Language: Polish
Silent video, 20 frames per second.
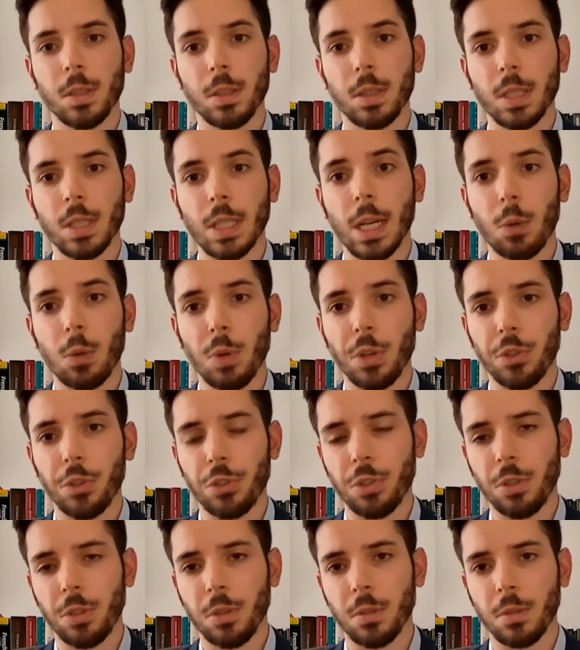
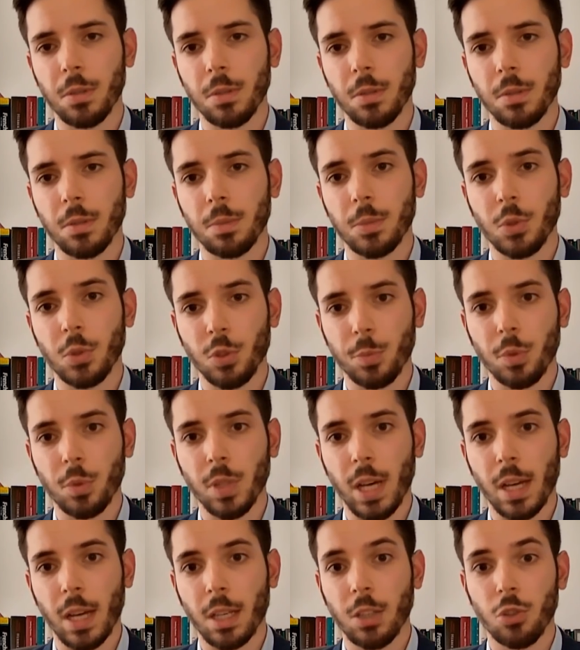gałęzi e,
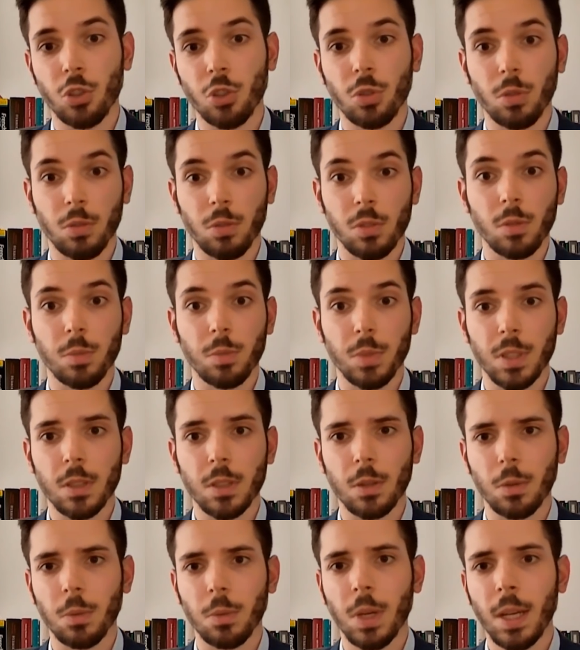gospodarki, czy to
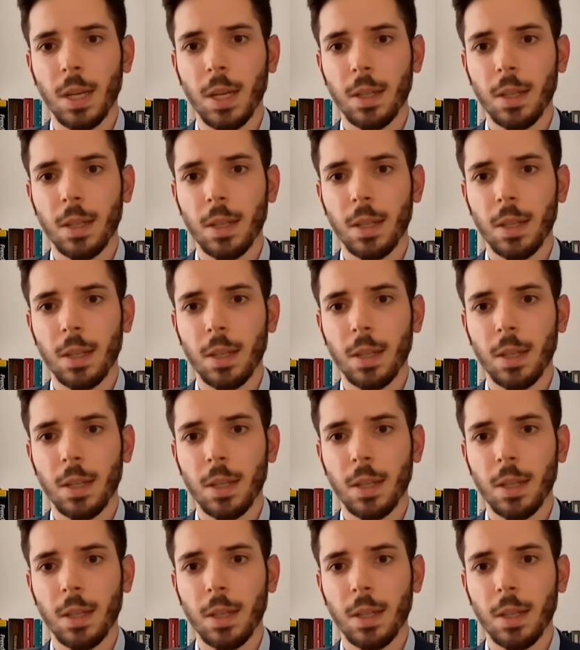osobistą